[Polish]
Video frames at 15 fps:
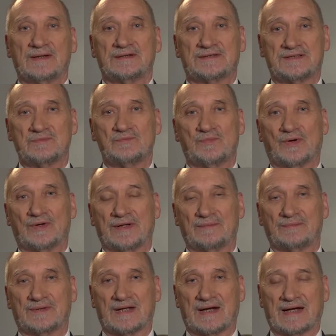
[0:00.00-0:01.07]

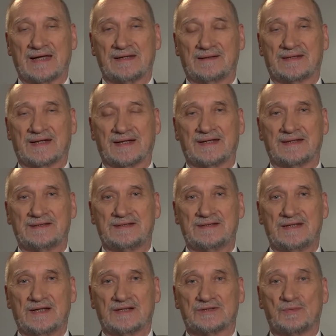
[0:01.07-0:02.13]
symbolem trage
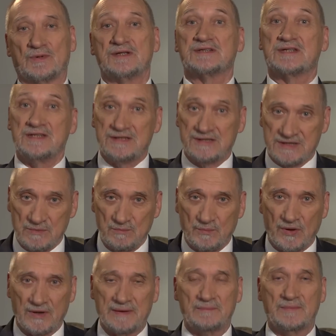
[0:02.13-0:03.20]
tragedii smoleńskiej i
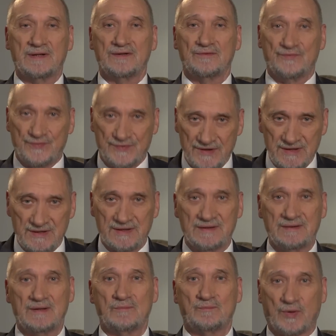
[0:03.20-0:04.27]
symbolem winy